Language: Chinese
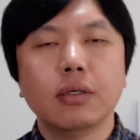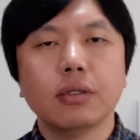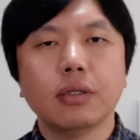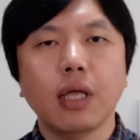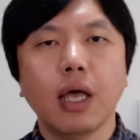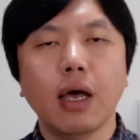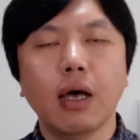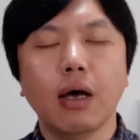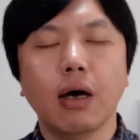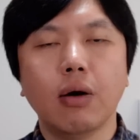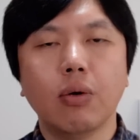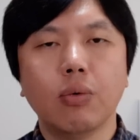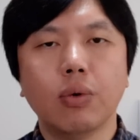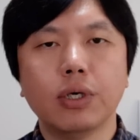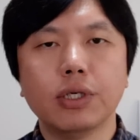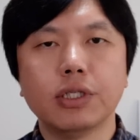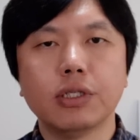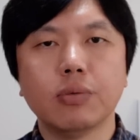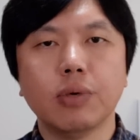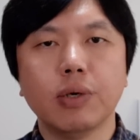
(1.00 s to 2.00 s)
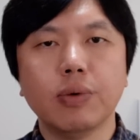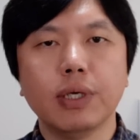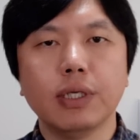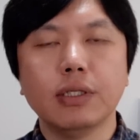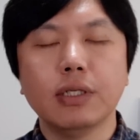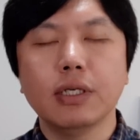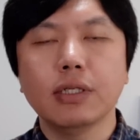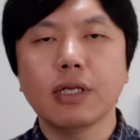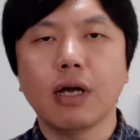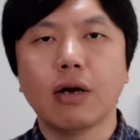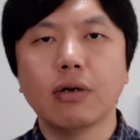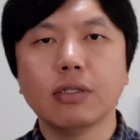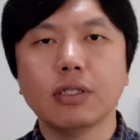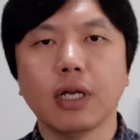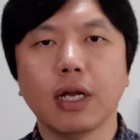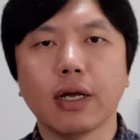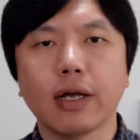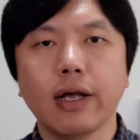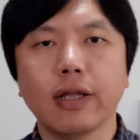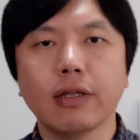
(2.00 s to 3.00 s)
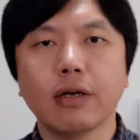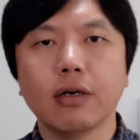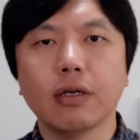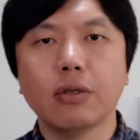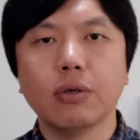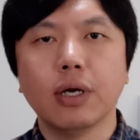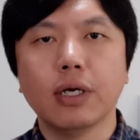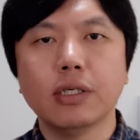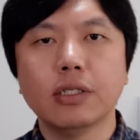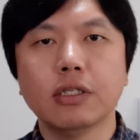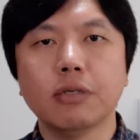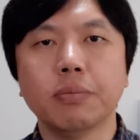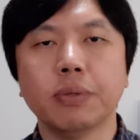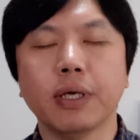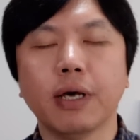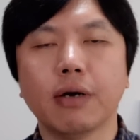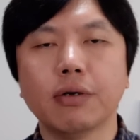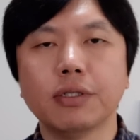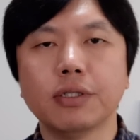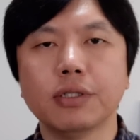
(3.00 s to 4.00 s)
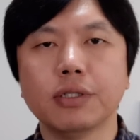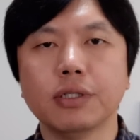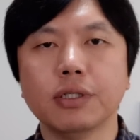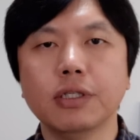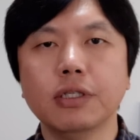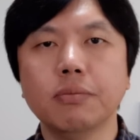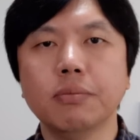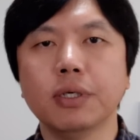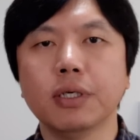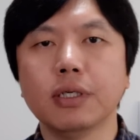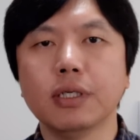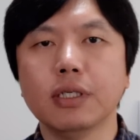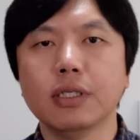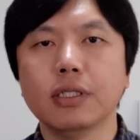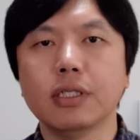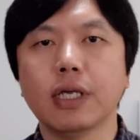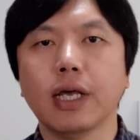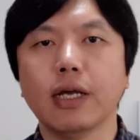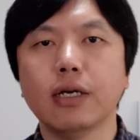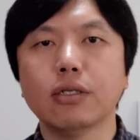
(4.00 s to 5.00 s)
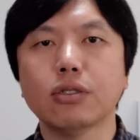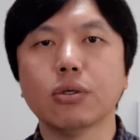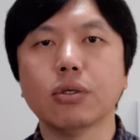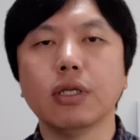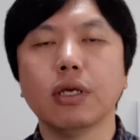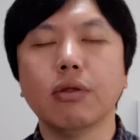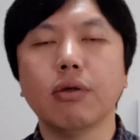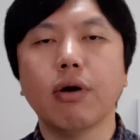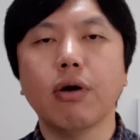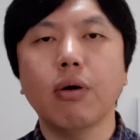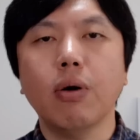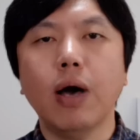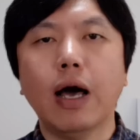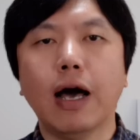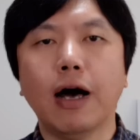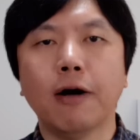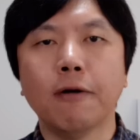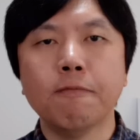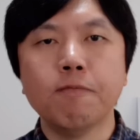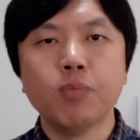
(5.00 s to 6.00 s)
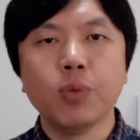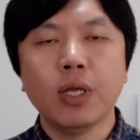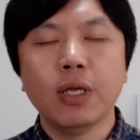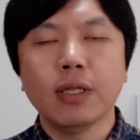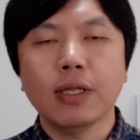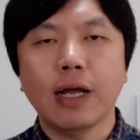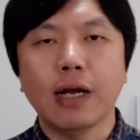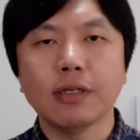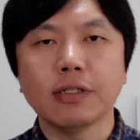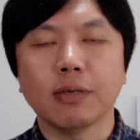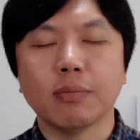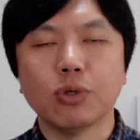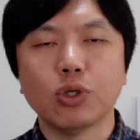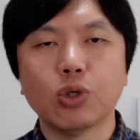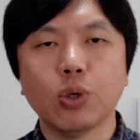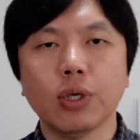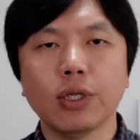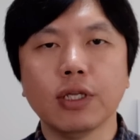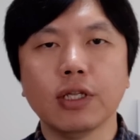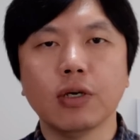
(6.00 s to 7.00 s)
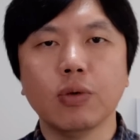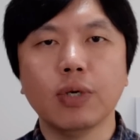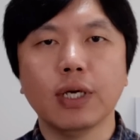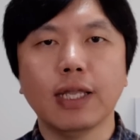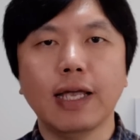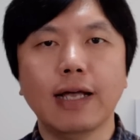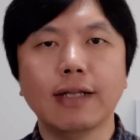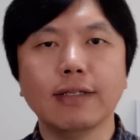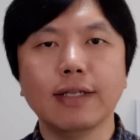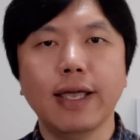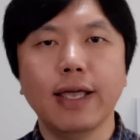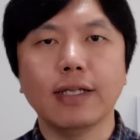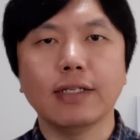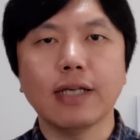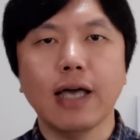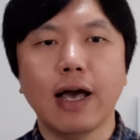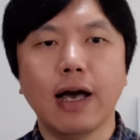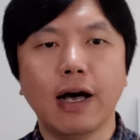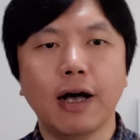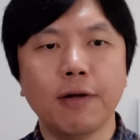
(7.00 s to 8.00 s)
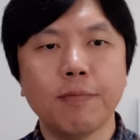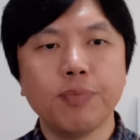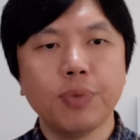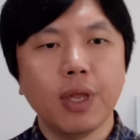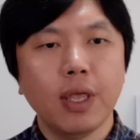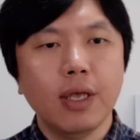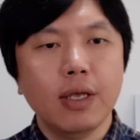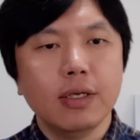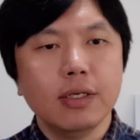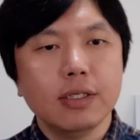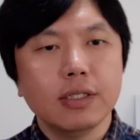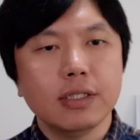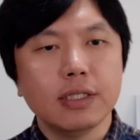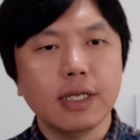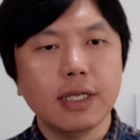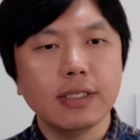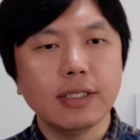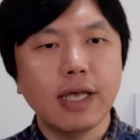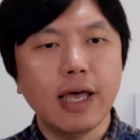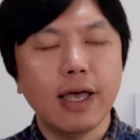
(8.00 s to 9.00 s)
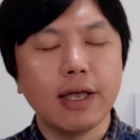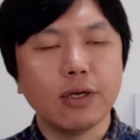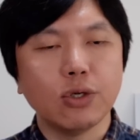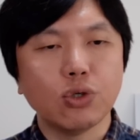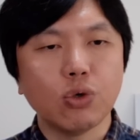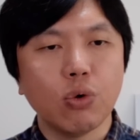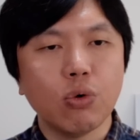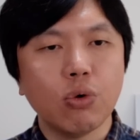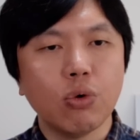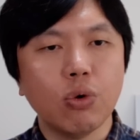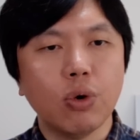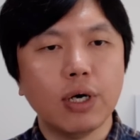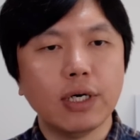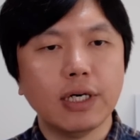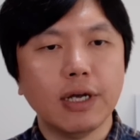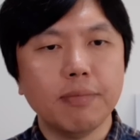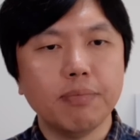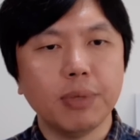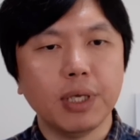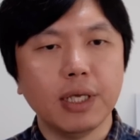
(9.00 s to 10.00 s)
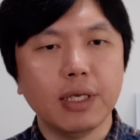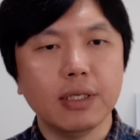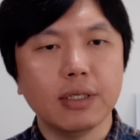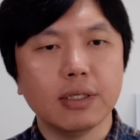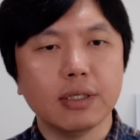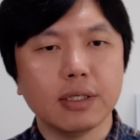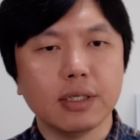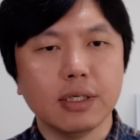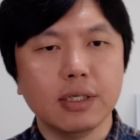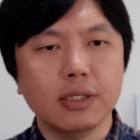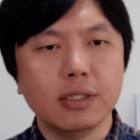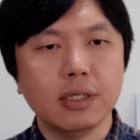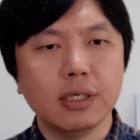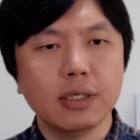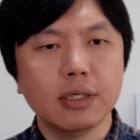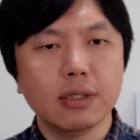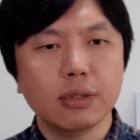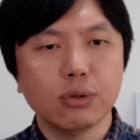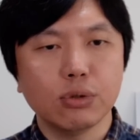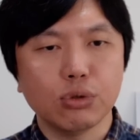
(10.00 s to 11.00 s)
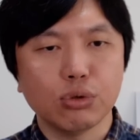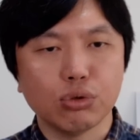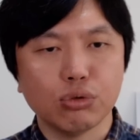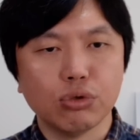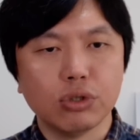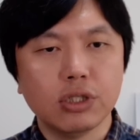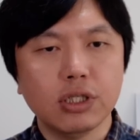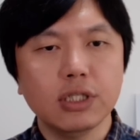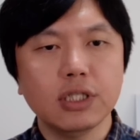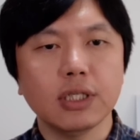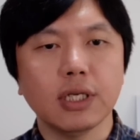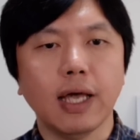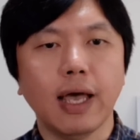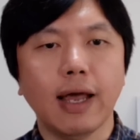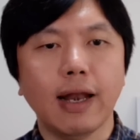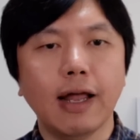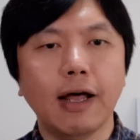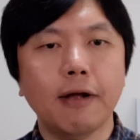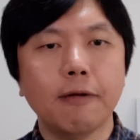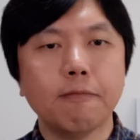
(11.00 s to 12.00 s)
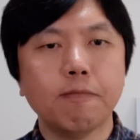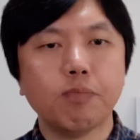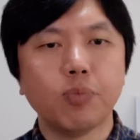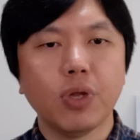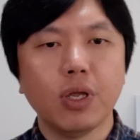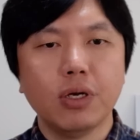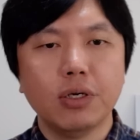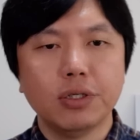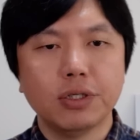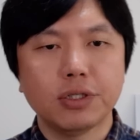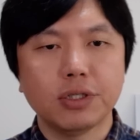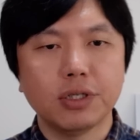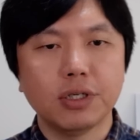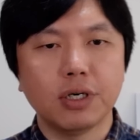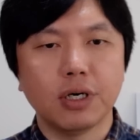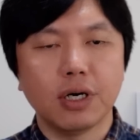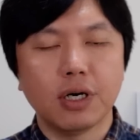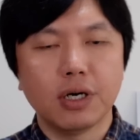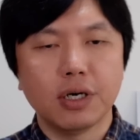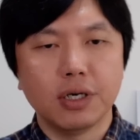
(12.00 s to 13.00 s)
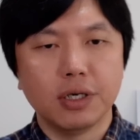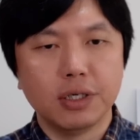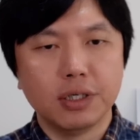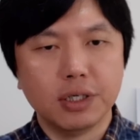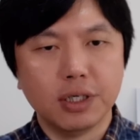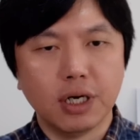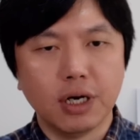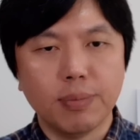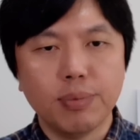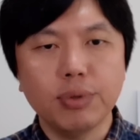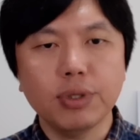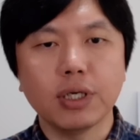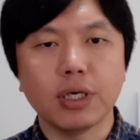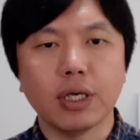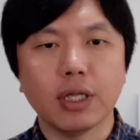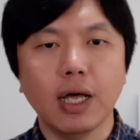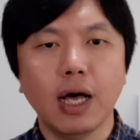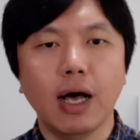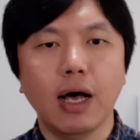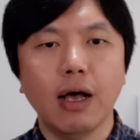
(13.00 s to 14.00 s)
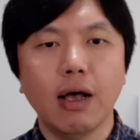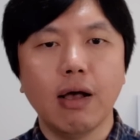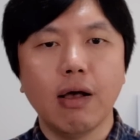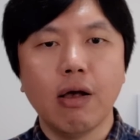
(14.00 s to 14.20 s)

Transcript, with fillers: 大家好，我是文瑞。今天早上起来看到一段视频啊，是习近平以前说的一段话哈，他是怎么说的呢？我给大家念一下哈。现在中国人民已经组织起来了，是惹不得的。